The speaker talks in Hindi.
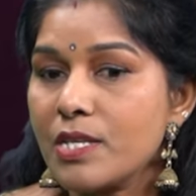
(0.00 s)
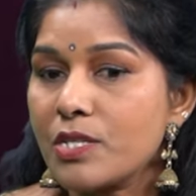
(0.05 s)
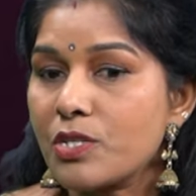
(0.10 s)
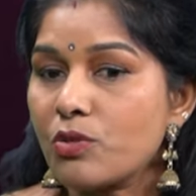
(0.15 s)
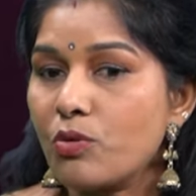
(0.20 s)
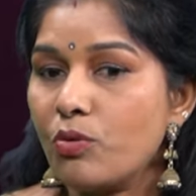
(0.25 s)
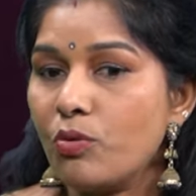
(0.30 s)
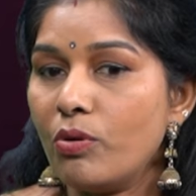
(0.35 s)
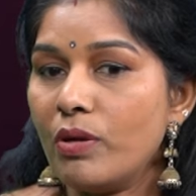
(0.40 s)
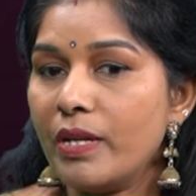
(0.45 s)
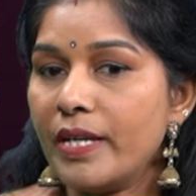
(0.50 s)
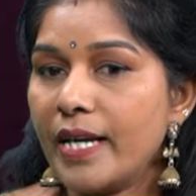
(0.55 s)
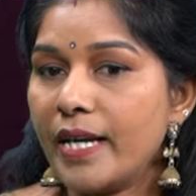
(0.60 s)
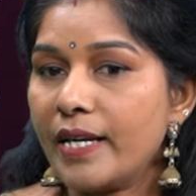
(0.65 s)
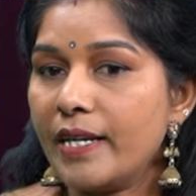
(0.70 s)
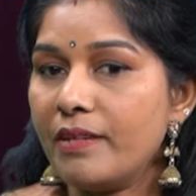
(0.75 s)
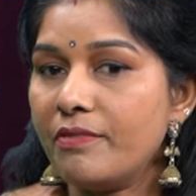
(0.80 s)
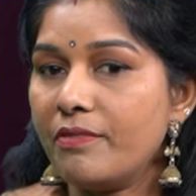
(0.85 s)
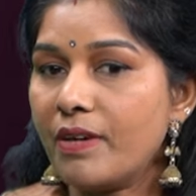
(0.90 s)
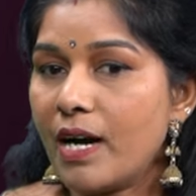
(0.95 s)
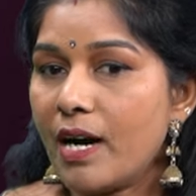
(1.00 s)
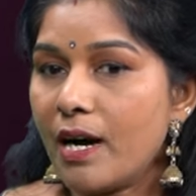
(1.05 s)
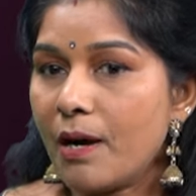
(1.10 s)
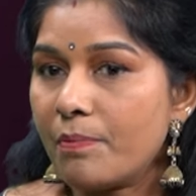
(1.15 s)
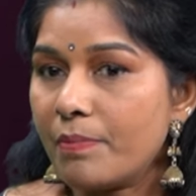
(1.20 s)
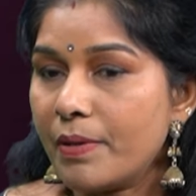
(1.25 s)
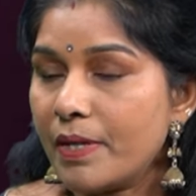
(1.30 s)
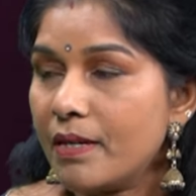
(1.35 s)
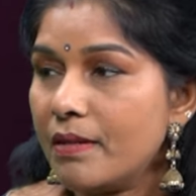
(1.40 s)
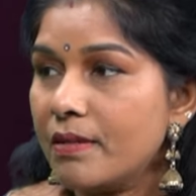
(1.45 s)
स्कूल यानी वहाँ
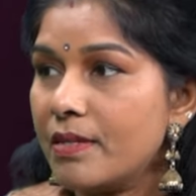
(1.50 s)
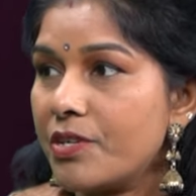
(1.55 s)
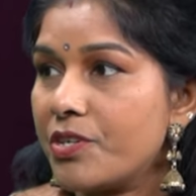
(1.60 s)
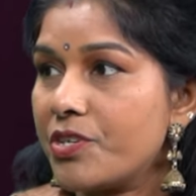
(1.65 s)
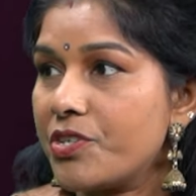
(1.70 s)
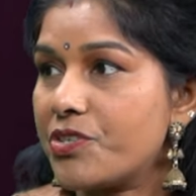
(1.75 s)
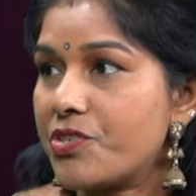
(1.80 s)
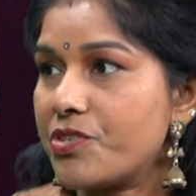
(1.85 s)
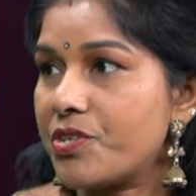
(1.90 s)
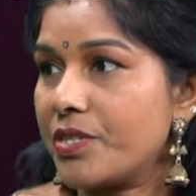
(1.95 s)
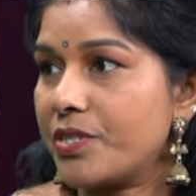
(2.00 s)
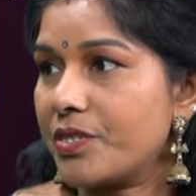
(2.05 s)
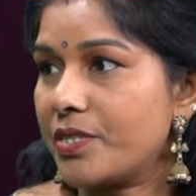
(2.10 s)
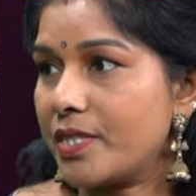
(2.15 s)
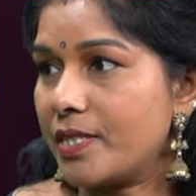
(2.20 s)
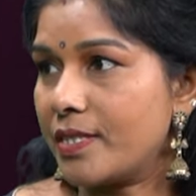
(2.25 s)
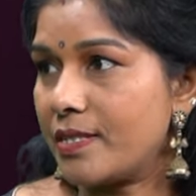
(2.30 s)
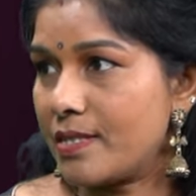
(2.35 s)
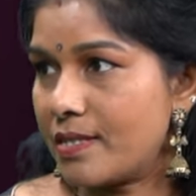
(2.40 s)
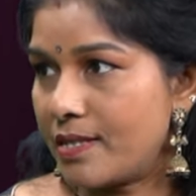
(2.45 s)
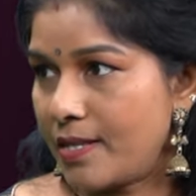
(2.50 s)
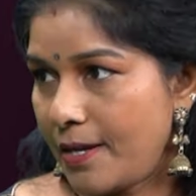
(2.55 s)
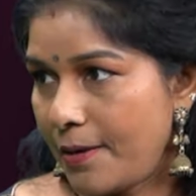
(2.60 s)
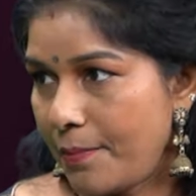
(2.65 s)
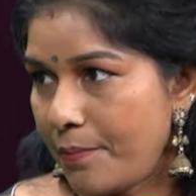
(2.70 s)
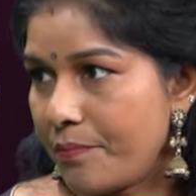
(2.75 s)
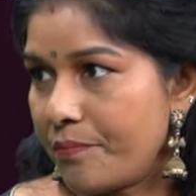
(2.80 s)
पर रिस्ट्रिक्शंस है